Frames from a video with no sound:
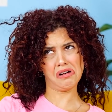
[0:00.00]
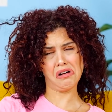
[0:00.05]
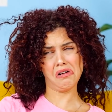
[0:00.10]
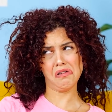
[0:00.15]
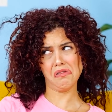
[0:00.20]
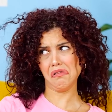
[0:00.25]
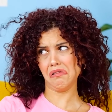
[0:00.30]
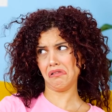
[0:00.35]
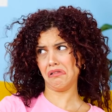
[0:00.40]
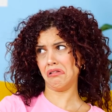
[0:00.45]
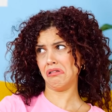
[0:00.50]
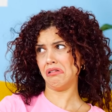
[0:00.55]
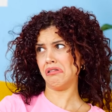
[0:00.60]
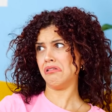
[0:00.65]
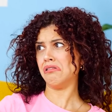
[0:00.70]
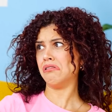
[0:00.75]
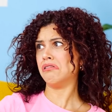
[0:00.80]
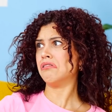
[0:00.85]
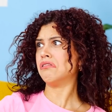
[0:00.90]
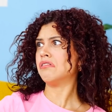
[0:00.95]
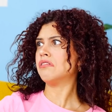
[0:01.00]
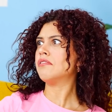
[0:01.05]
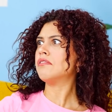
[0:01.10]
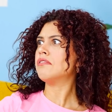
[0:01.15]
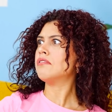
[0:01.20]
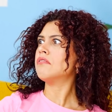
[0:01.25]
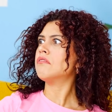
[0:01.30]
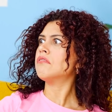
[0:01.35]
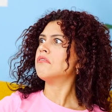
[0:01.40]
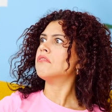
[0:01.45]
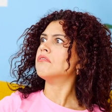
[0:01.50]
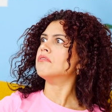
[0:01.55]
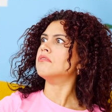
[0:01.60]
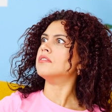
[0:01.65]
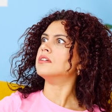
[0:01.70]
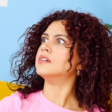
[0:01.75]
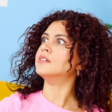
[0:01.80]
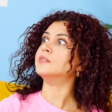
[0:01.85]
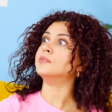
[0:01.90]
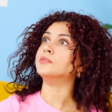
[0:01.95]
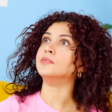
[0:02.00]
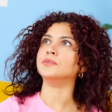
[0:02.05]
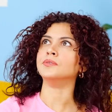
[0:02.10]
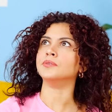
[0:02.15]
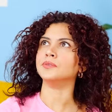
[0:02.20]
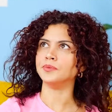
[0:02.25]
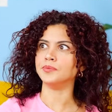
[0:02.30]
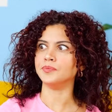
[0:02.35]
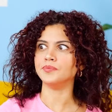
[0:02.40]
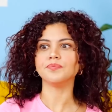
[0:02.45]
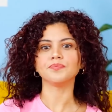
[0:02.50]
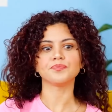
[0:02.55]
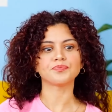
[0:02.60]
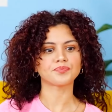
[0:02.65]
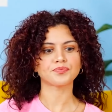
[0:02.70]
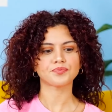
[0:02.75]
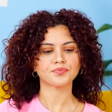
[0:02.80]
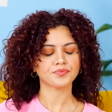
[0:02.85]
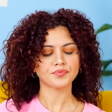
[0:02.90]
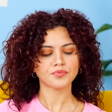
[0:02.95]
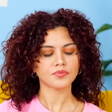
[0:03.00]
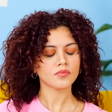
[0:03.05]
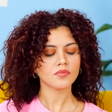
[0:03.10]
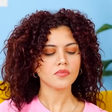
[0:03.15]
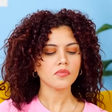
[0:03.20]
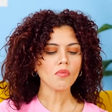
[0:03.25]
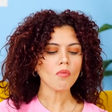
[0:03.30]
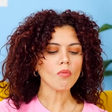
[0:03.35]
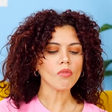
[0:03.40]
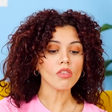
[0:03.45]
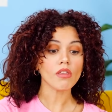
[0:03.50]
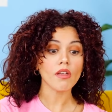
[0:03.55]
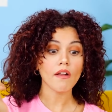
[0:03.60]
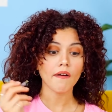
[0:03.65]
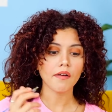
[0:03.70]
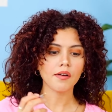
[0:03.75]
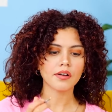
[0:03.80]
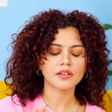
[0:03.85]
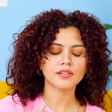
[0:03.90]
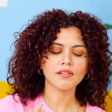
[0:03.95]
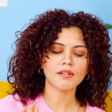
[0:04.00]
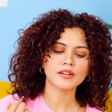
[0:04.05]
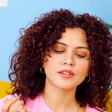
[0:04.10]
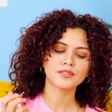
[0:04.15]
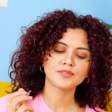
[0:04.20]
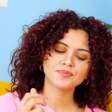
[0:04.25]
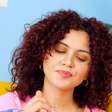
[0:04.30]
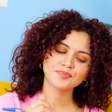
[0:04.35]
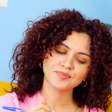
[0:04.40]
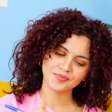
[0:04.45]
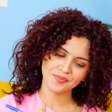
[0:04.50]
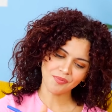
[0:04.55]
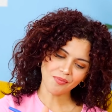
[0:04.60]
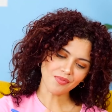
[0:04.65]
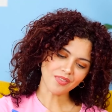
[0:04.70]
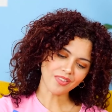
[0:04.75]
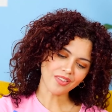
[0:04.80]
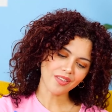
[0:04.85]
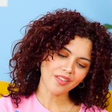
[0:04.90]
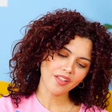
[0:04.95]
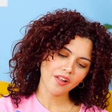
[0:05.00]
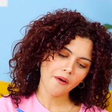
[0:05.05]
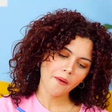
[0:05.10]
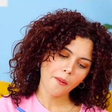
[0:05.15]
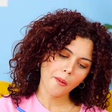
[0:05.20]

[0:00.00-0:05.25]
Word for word: Phù, cuối cùng tôi cũng lôi ra được. Được rồi, đến đâu rồi nhỉ? Mua thêm bút.